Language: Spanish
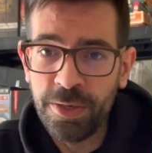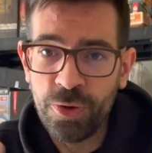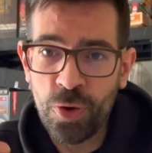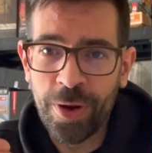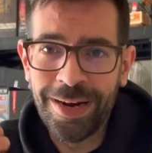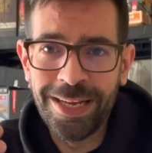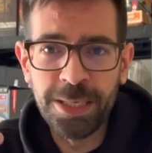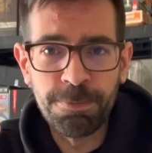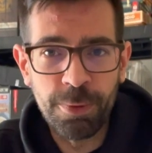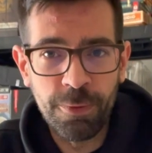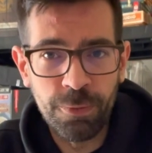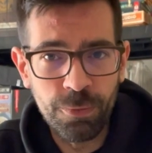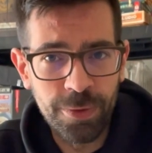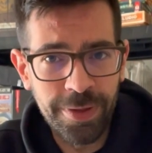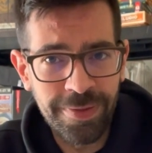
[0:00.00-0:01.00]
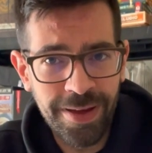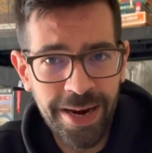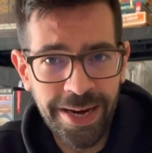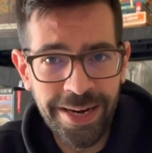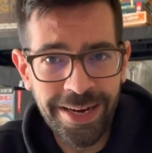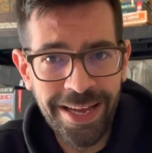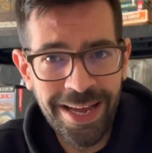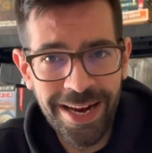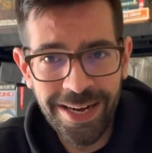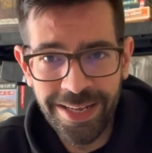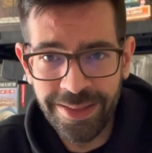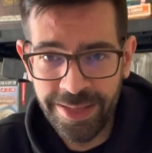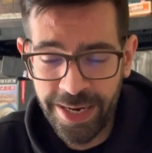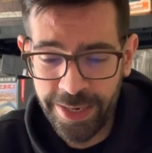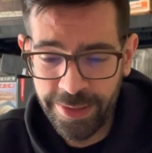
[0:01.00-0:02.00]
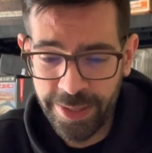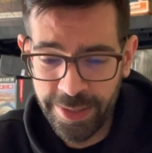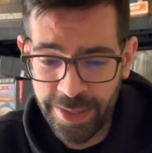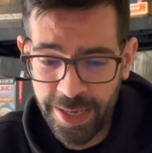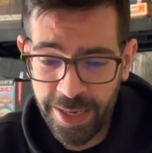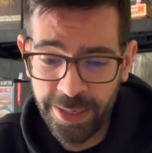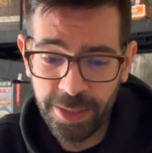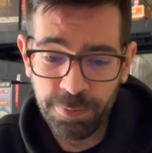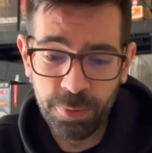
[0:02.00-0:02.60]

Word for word: No queréis profundizar en él ni entrar en detalles.